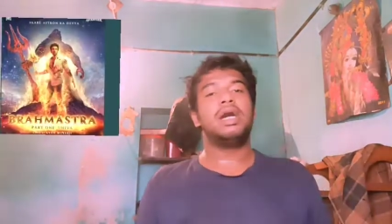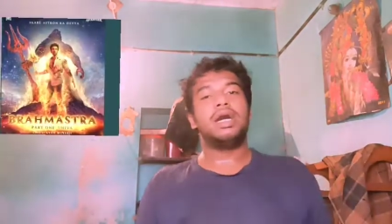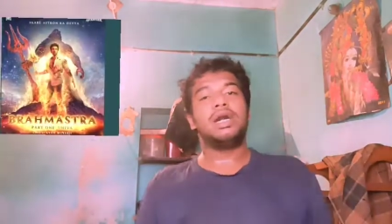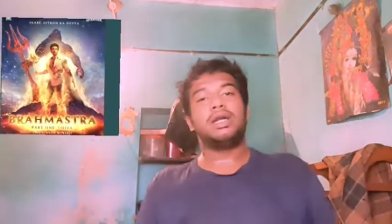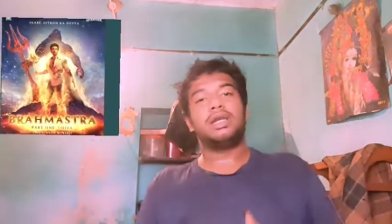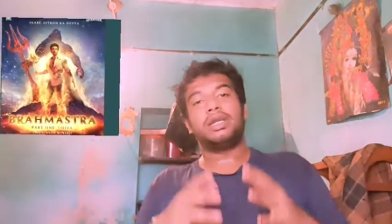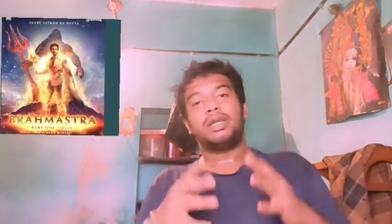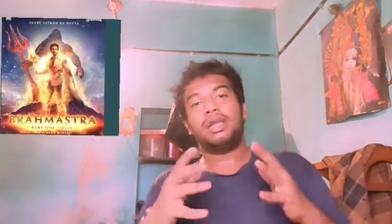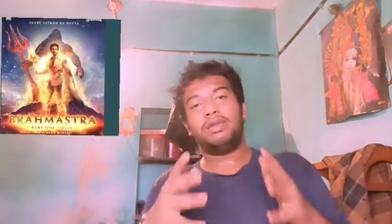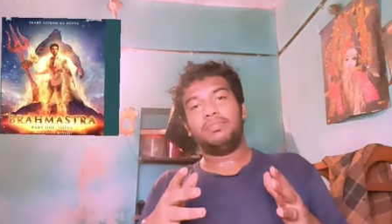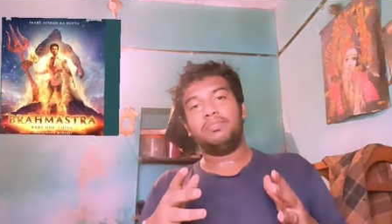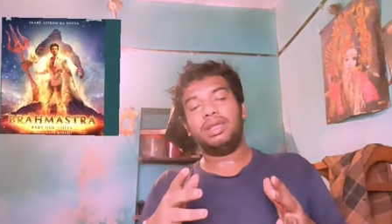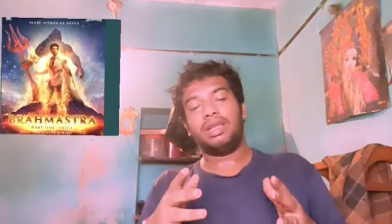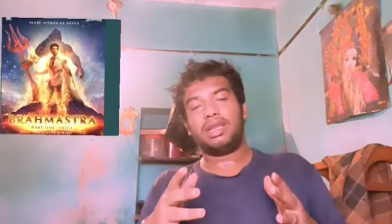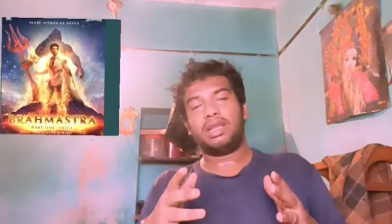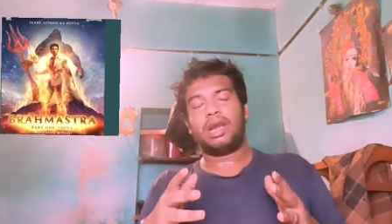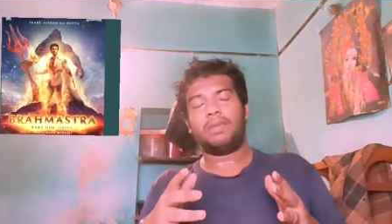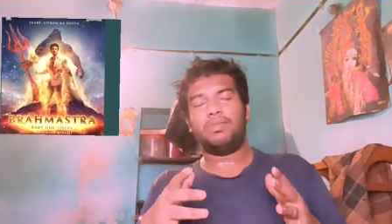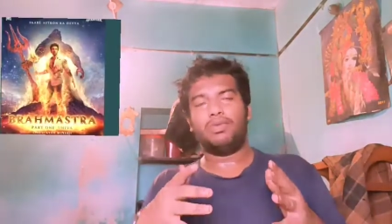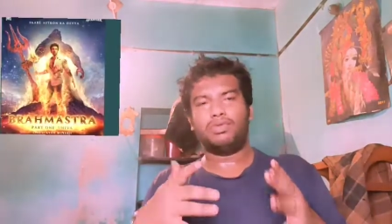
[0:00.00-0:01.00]
रणबीर
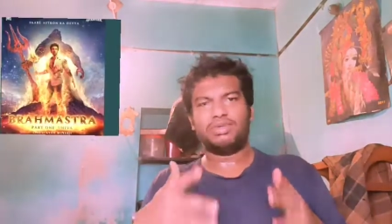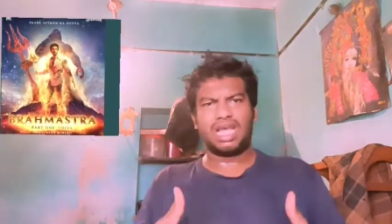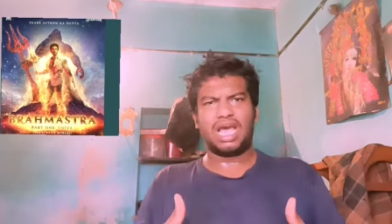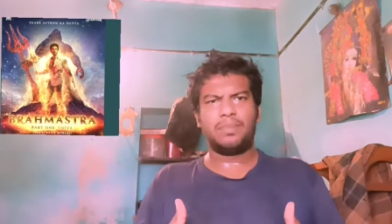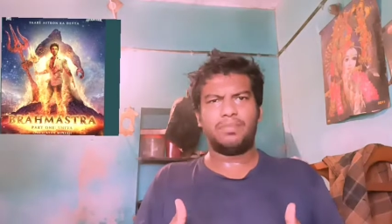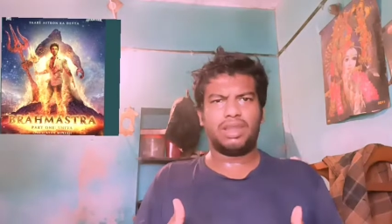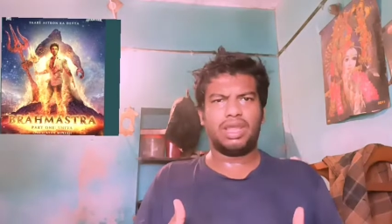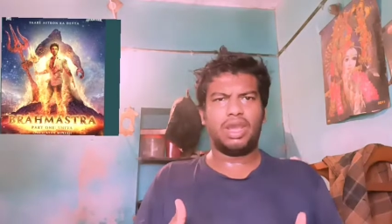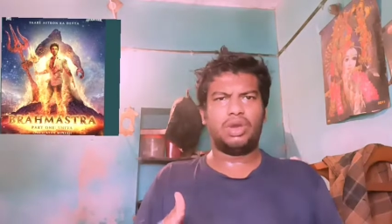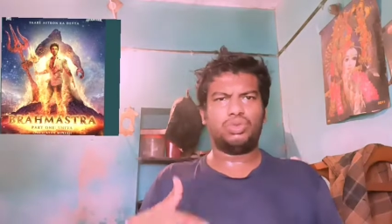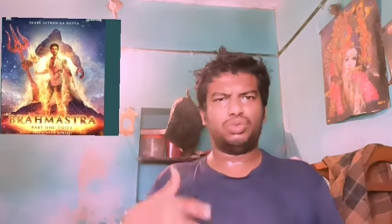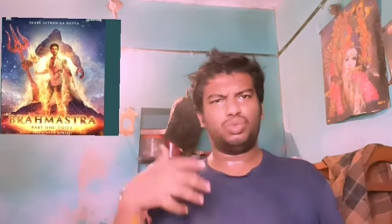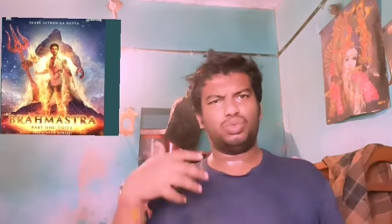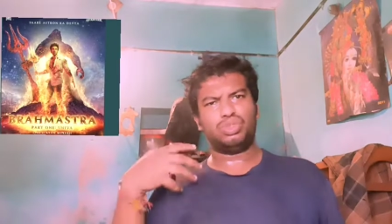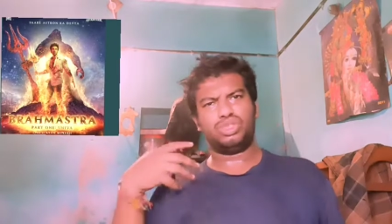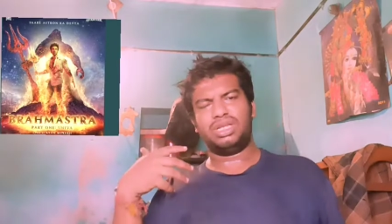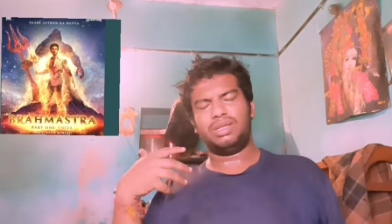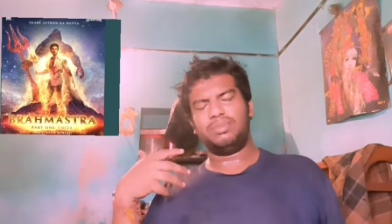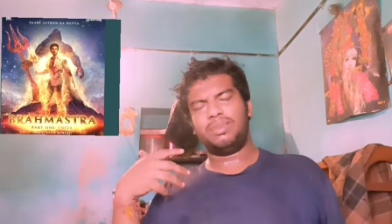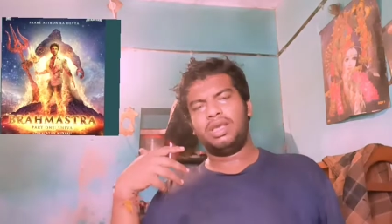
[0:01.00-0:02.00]
कपूर सामने है और
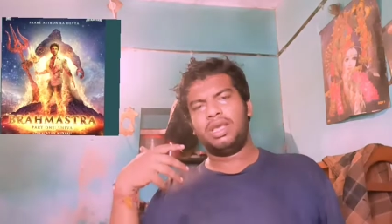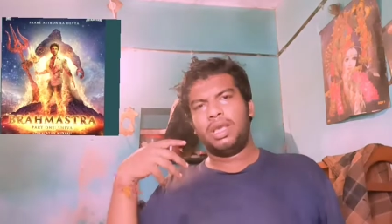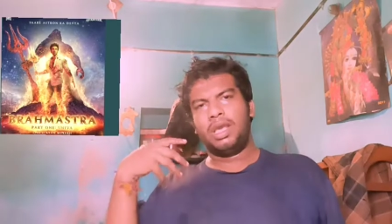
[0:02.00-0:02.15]
दूसरे में